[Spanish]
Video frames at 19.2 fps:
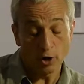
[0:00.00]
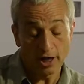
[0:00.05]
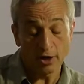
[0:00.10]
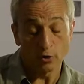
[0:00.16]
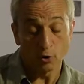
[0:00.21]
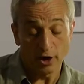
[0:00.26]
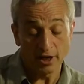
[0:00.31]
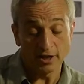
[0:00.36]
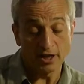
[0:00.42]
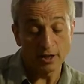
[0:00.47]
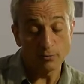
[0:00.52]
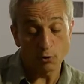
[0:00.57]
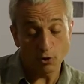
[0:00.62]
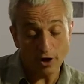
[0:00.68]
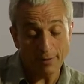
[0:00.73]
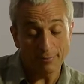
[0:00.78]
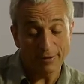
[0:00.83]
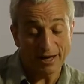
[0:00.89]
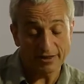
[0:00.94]
El colectivo,
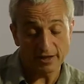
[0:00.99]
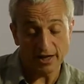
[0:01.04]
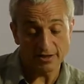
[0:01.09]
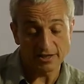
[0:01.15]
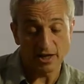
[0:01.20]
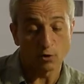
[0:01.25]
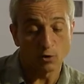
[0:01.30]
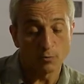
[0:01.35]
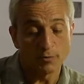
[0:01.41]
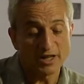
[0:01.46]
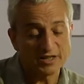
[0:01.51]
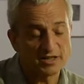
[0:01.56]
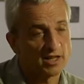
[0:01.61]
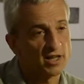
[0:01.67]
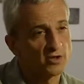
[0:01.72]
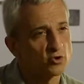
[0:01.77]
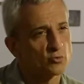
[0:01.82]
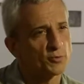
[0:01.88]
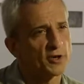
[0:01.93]
la patria, es algo más que
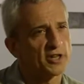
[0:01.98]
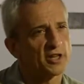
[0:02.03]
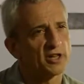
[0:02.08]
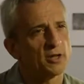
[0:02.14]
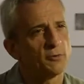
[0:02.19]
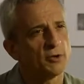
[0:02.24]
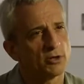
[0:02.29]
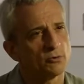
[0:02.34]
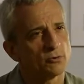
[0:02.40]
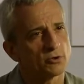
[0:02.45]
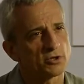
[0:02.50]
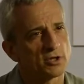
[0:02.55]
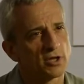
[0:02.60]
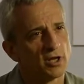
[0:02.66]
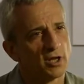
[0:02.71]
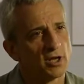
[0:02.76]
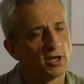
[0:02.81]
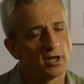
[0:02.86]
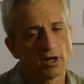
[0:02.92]
la suma de individuos.
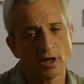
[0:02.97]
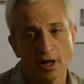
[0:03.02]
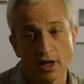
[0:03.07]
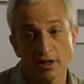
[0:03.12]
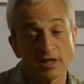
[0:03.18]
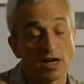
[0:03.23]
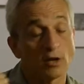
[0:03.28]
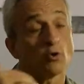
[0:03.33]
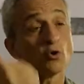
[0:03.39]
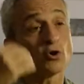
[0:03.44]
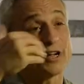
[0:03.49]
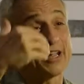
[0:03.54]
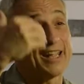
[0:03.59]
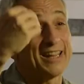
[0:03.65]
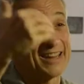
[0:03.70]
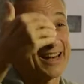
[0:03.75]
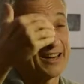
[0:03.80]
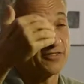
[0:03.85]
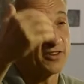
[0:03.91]
Es algo que
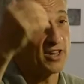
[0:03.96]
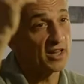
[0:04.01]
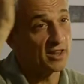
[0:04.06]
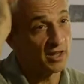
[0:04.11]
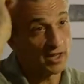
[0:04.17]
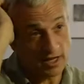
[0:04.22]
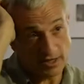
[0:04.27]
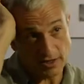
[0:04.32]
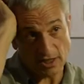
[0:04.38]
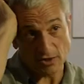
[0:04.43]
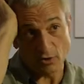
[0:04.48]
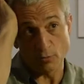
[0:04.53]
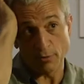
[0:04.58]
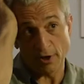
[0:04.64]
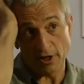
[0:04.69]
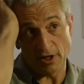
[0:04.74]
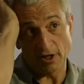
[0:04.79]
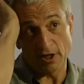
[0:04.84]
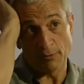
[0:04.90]
trasciende a esa suma
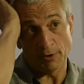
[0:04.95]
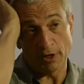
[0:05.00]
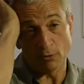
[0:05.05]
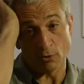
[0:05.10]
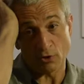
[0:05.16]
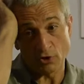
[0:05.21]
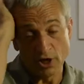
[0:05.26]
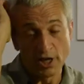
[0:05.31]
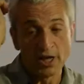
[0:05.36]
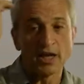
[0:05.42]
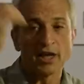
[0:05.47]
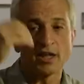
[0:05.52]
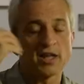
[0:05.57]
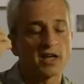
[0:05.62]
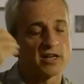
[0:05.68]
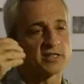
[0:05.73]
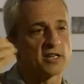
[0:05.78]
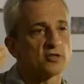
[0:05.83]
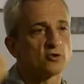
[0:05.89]
de individuos y
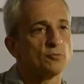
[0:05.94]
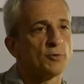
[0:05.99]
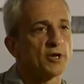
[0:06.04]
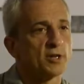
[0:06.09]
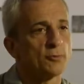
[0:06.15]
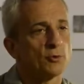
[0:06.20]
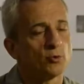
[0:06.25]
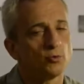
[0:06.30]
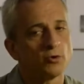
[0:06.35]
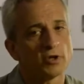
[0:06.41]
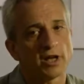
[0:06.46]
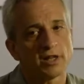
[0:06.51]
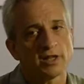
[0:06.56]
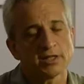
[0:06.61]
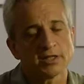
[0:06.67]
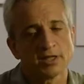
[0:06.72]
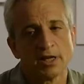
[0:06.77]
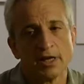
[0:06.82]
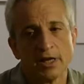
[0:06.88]
a esa suma de
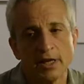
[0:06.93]
voluntades